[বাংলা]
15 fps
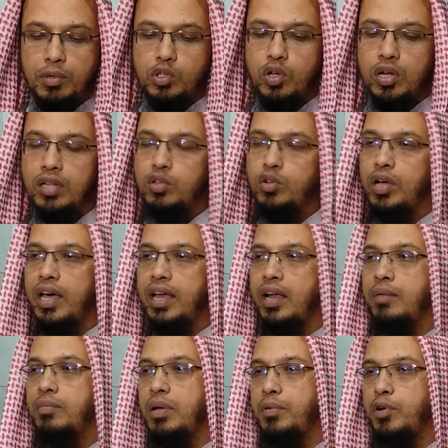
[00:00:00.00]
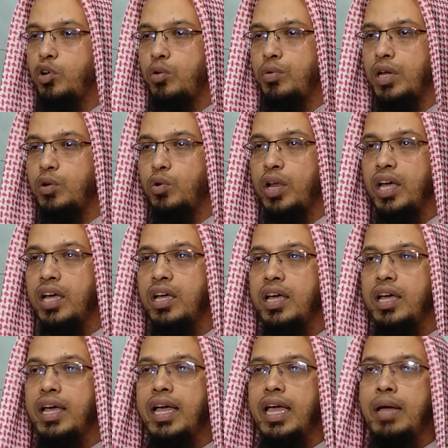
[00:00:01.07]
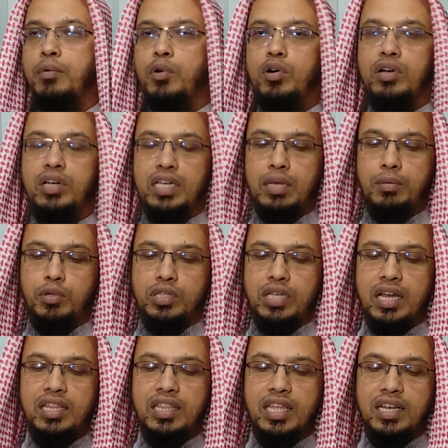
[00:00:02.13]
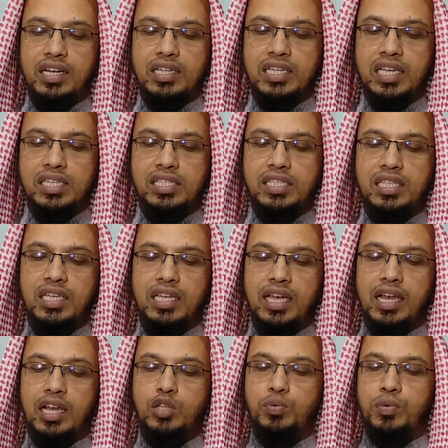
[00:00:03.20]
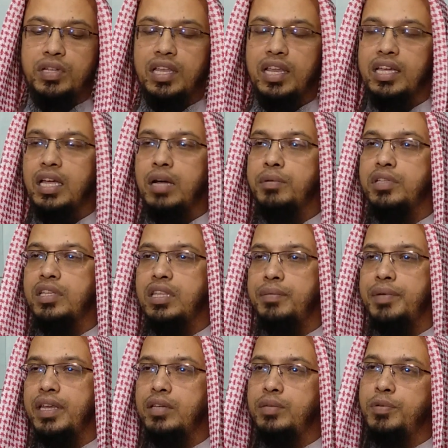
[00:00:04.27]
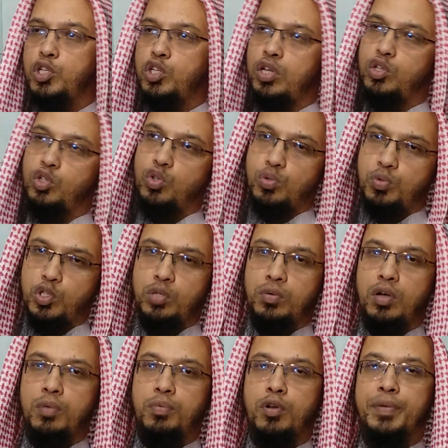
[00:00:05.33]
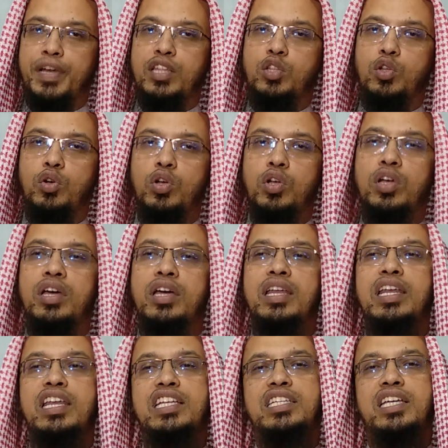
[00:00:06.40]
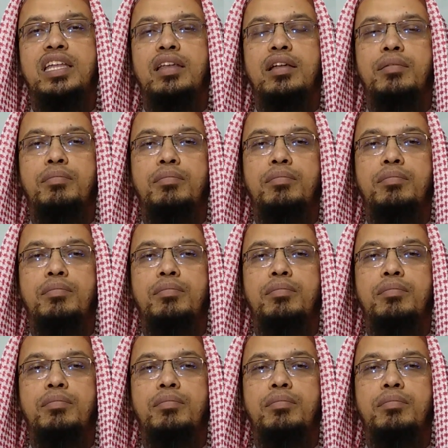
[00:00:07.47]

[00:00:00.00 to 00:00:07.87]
গিবত করা তো হারাম এবং কবিরা গুণা এবং গিবতকারীদের শাস্তি আল্লাহ সুমাতালাকে আমাদের দিবেন এই বিষয়ে সুস্পষ্টভাবে প্রমাণিত নিজের